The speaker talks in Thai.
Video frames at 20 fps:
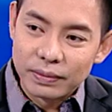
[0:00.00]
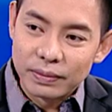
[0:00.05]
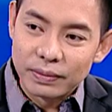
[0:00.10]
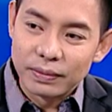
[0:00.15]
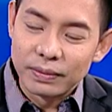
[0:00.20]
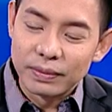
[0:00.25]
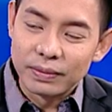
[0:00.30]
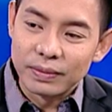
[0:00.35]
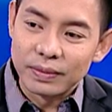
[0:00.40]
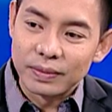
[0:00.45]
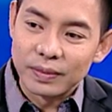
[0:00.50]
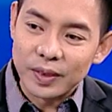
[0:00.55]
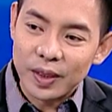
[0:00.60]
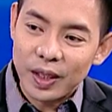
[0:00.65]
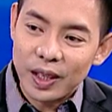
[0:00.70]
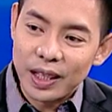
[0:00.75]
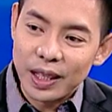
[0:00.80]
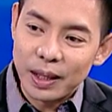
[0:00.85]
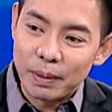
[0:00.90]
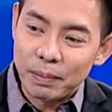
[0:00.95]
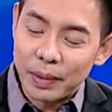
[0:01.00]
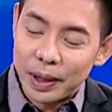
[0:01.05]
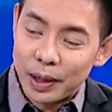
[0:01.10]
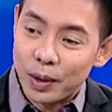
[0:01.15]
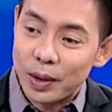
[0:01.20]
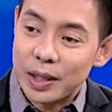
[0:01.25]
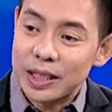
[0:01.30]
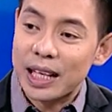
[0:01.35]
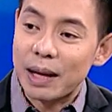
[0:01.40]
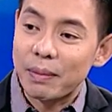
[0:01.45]
อืมก็เลยปิดโท
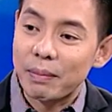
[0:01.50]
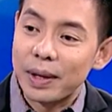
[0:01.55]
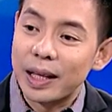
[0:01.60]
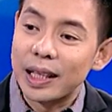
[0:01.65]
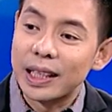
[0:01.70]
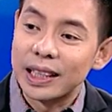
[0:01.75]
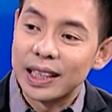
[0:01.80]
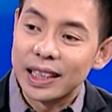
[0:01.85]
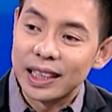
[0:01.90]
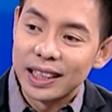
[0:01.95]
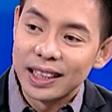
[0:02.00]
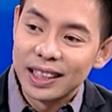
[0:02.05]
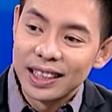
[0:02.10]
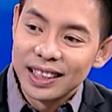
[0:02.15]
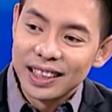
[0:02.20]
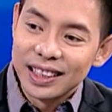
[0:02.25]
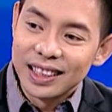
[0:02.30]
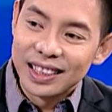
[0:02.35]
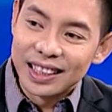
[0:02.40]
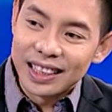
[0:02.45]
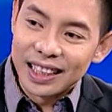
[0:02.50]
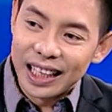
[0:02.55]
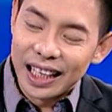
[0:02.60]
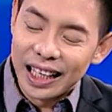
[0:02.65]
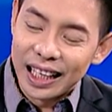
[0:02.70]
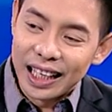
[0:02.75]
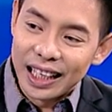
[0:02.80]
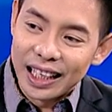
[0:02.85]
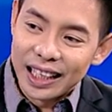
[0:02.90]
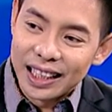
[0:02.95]
รศัพท์ไปเลย ใช่ไหม
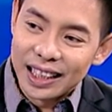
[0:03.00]
สมมติ